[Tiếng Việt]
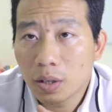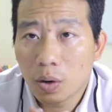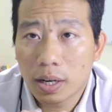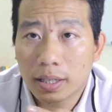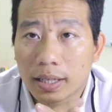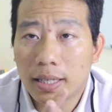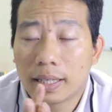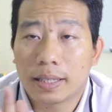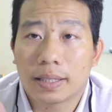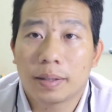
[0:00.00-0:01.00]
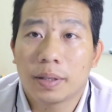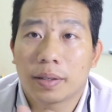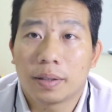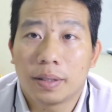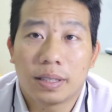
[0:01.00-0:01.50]
hoặc là các
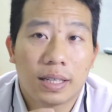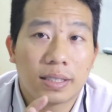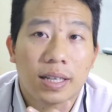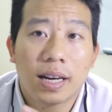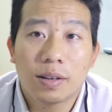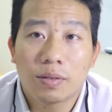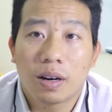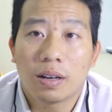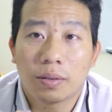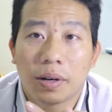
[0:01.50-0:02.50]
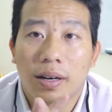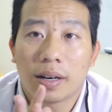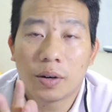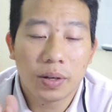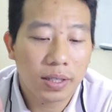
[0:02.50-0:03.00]
uh, Lazada cũng có đúng không ạ?
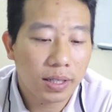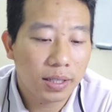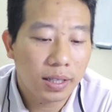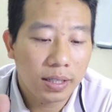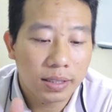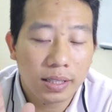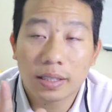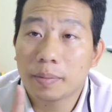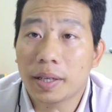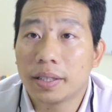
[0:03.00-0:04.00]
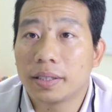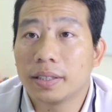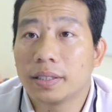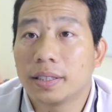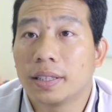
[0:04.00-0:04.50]
Hầu hết các ờ, trang thương mại điện
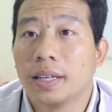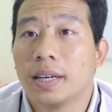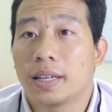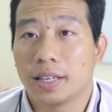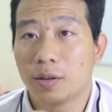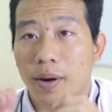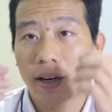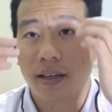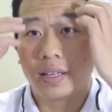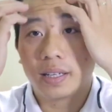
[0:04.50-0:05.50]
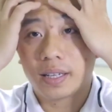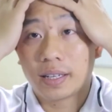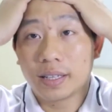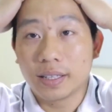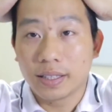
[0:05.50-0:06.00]
tử thì đều bán
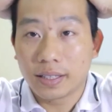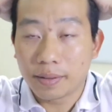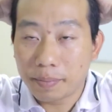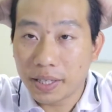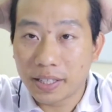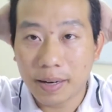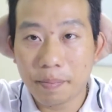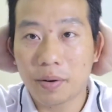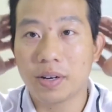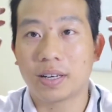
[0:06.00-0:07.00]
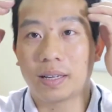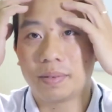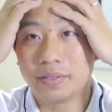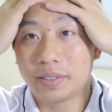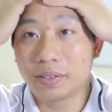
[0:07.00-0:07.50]
cái pin Rap Power này
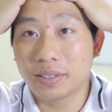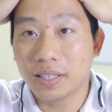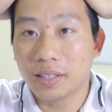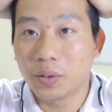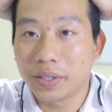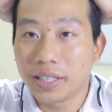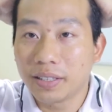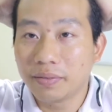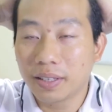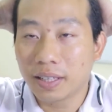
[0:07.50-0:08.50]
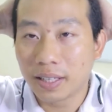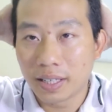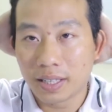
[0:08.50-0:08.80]
bởi vì nó rất là nổi tiếng và